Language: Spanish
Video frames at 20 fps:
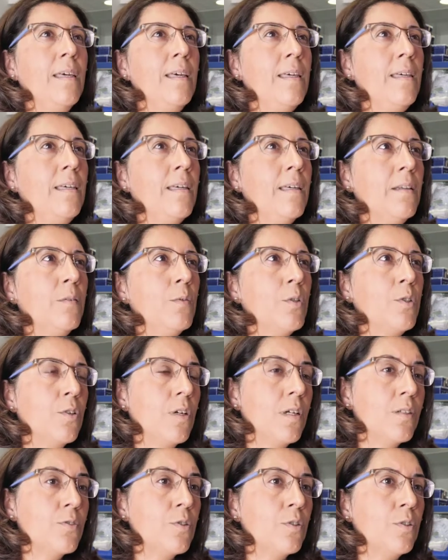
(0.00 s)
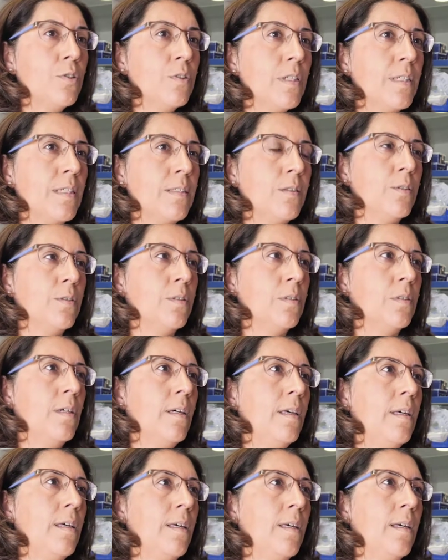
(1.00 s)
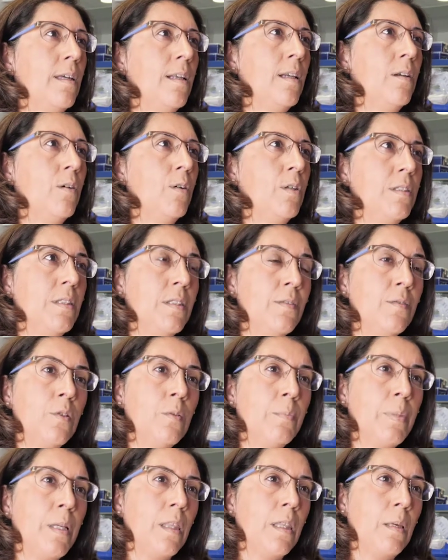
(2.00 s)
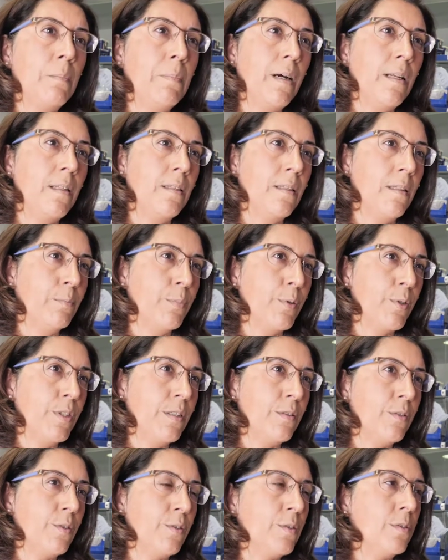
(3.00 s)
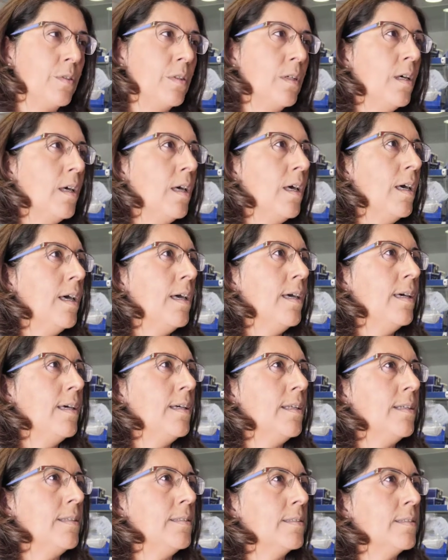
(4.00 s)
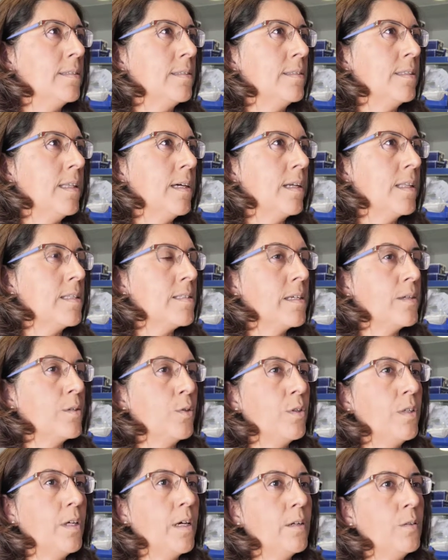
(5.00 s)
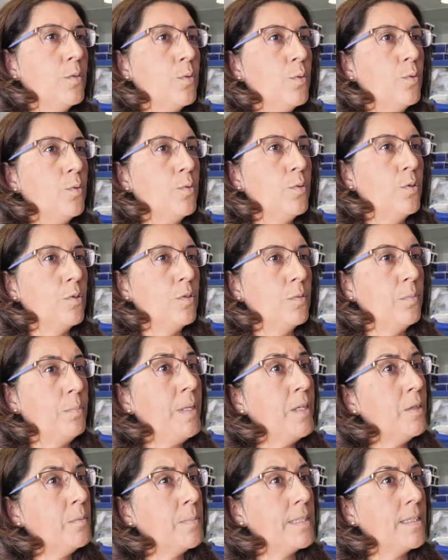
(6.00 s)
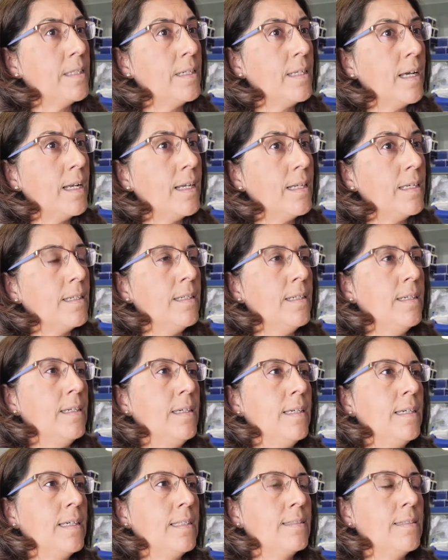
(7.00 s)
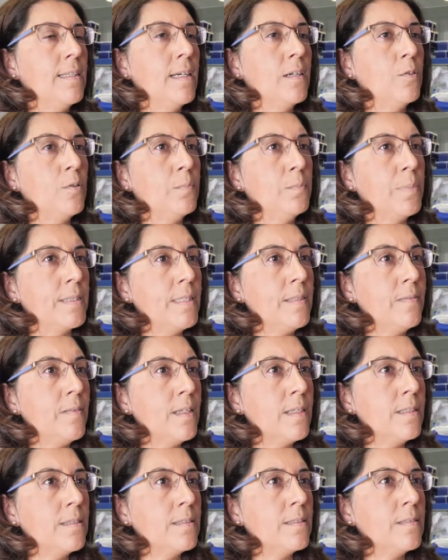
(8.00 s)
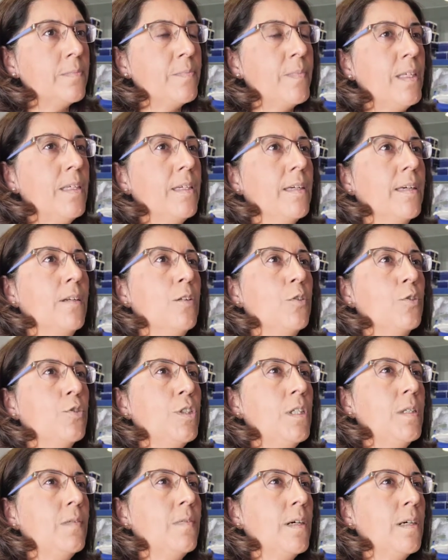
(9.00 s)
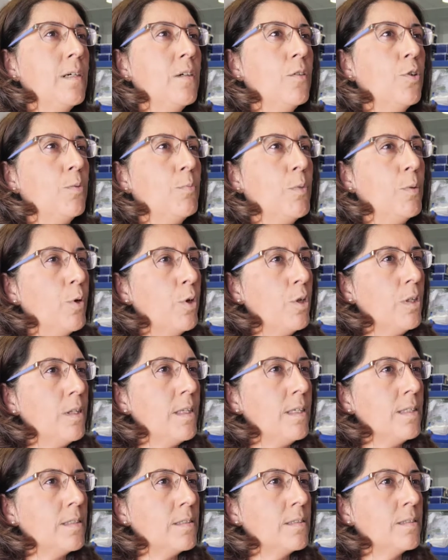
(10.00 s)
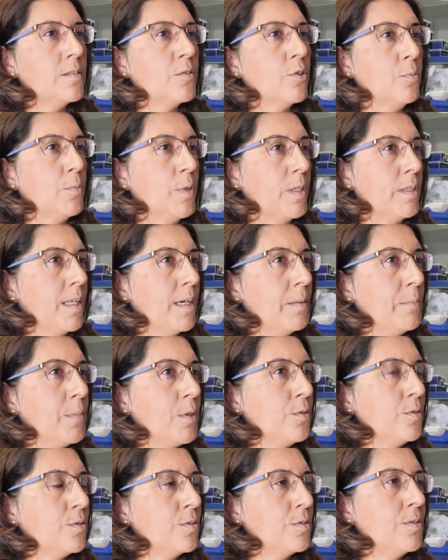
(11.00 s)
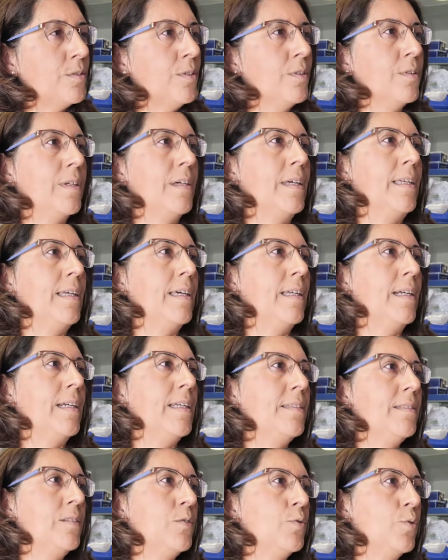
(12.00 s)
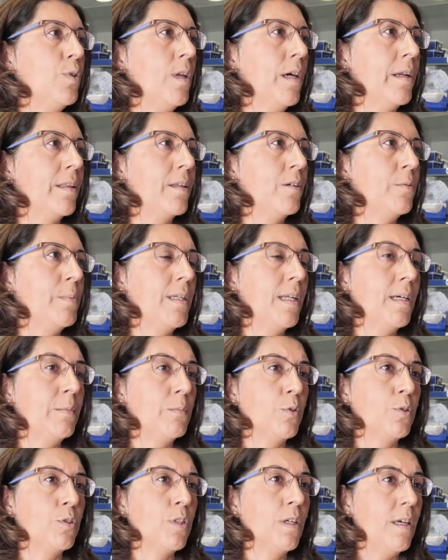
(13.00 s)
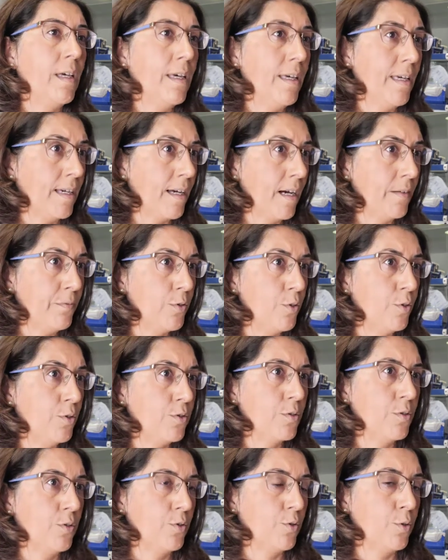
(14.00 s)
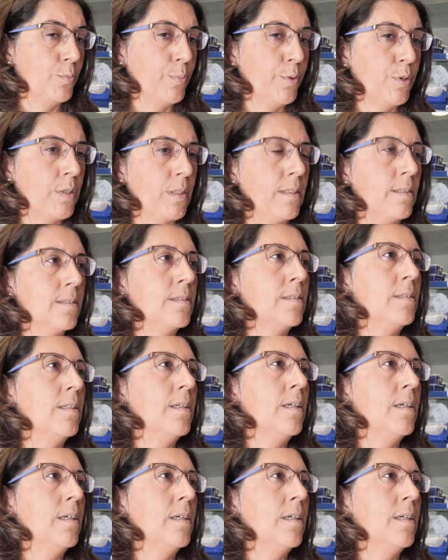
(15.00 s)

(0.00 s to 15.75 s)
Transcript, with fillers: y en nuestro caso concreto el objetivo principal del proyecto es el intentar desarrollar unos biomateriales que sean compatibles y que nos sirvan como moldes, como andamios, lo que en ingeniería tisular denominamos scaffolds, soportes,